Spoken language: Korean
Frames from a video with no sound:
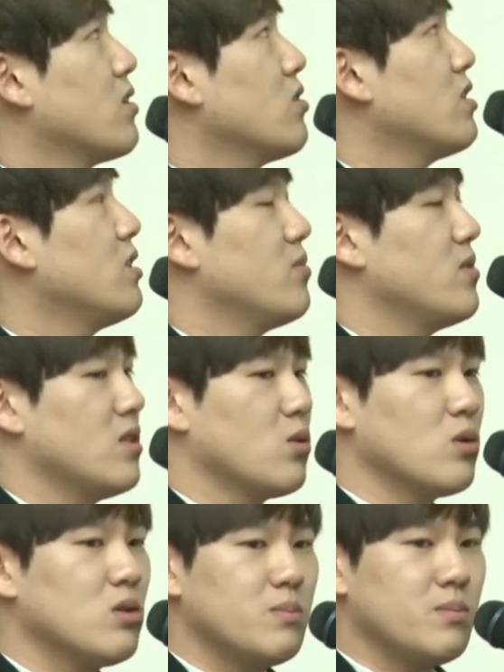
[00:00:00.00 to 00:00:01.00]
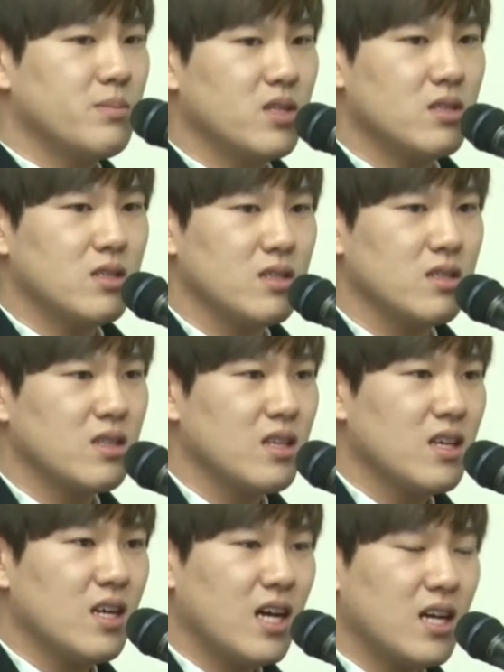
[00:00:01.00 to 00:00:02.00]
그렇기 때문에 놀고 싶으면은
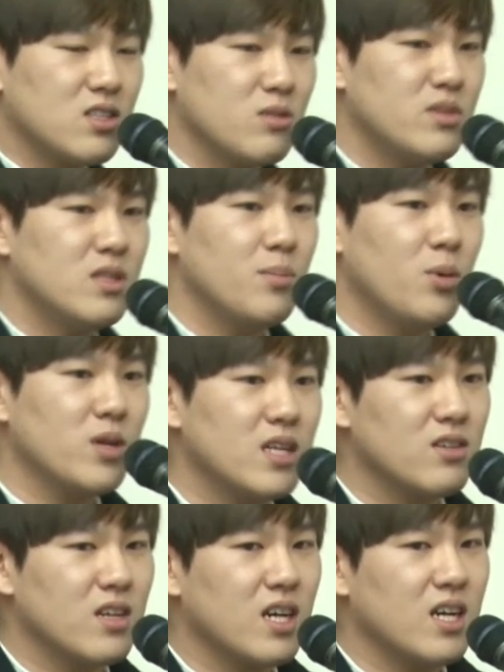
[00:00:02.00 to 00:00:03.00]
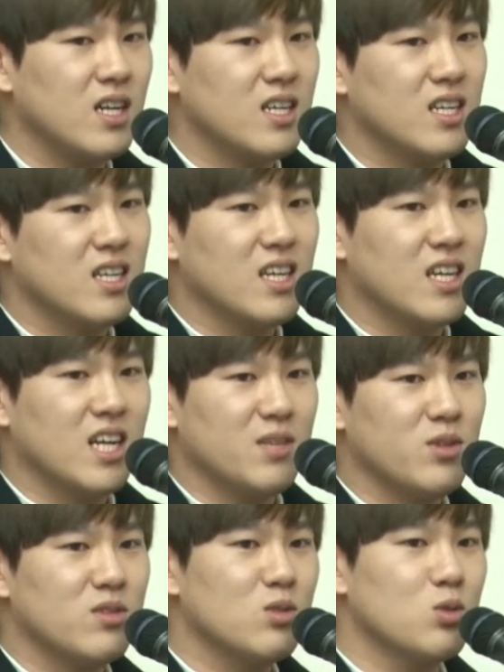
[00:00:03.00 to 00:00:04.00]
학점을 포기하던가
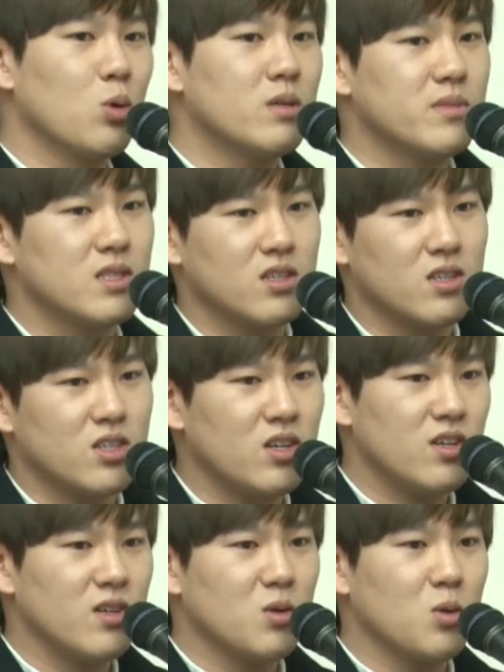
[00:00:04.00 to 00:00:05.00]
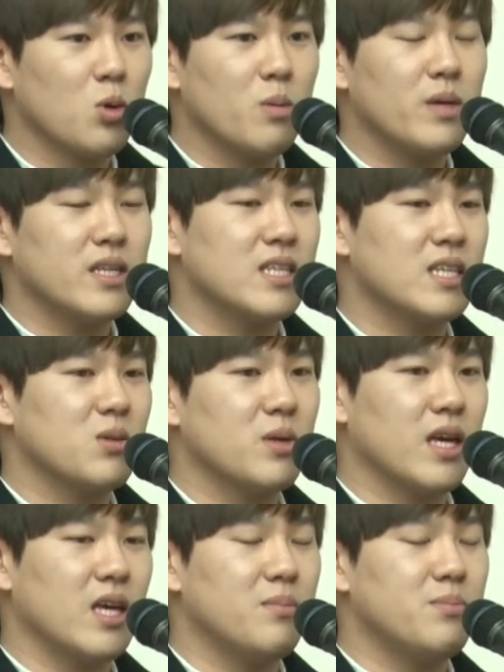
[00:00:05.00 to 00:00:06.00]
아니면은 조금 들어서 그것만이라도
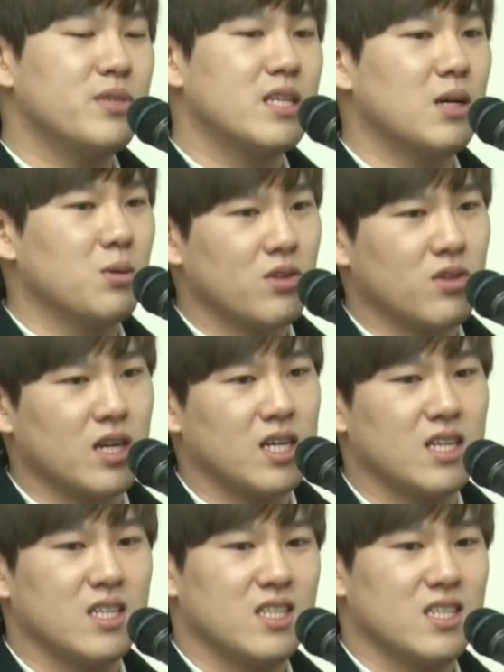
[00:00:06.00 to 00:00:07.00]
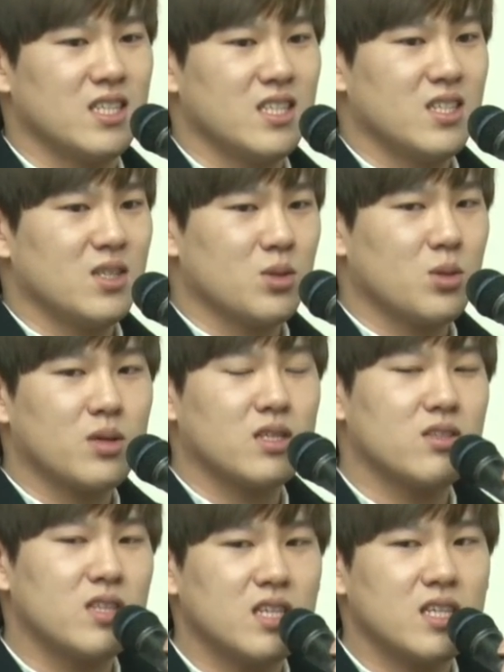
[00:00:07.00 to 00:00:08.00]
A뿔이 나오던가 그렇게
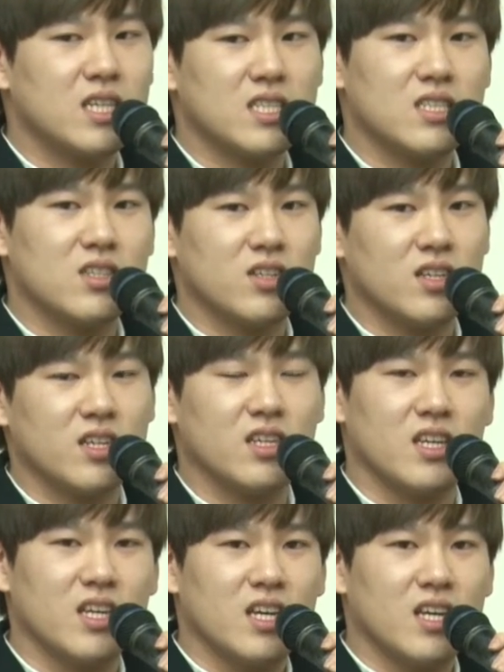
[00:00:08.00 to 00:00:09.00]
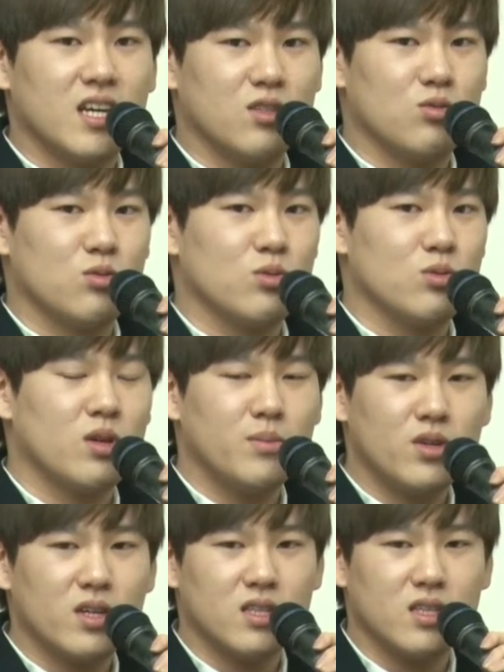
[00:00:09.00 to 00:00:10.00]
선택을 하시는 거에 아주
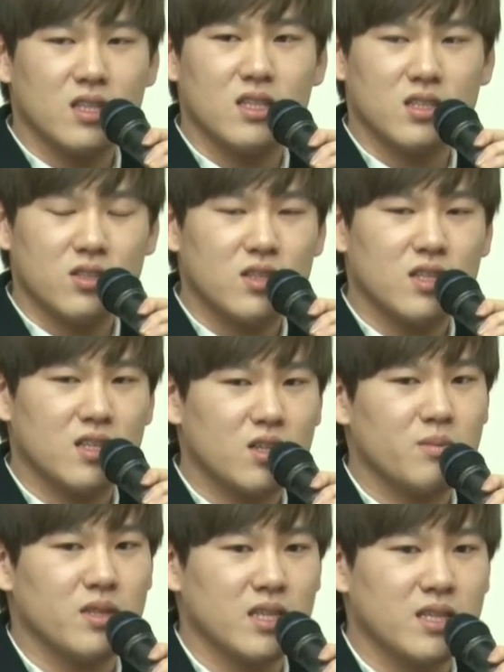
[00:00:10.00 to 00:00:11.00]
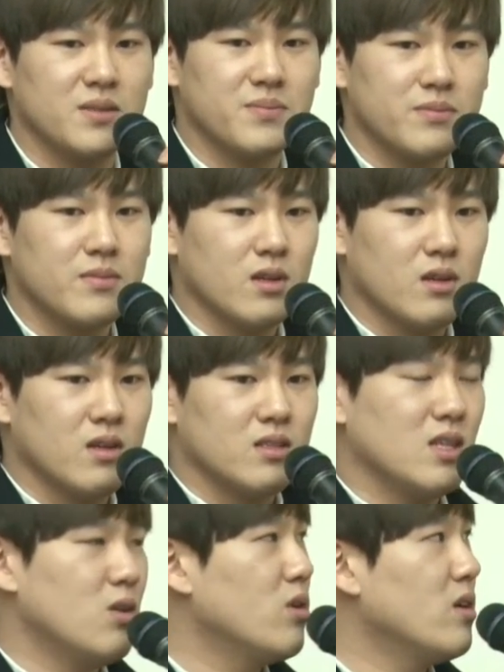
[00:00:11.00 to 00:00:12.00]
현명한 선택일 겁니다.
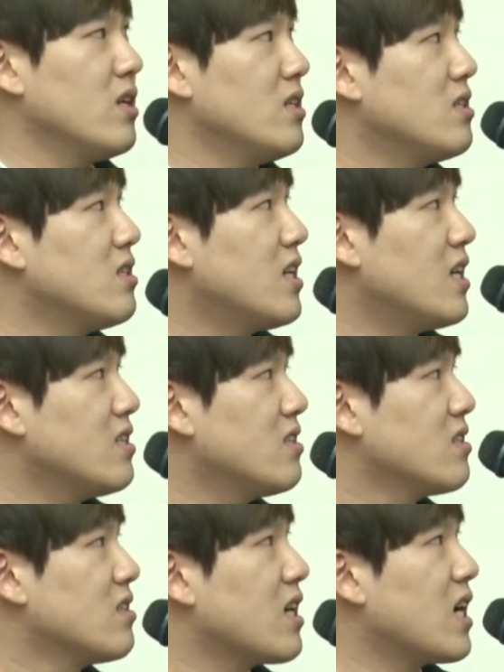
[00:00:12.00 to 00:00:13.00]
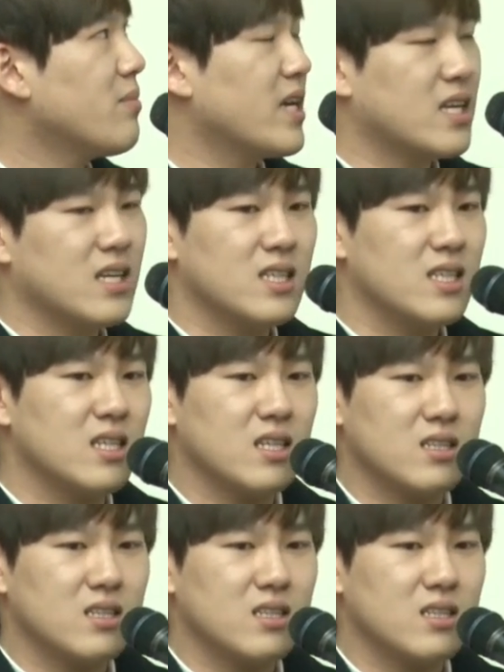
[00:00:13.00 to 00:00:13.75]
제가 원래 이 슬라이드를 넣을까 말까 생각을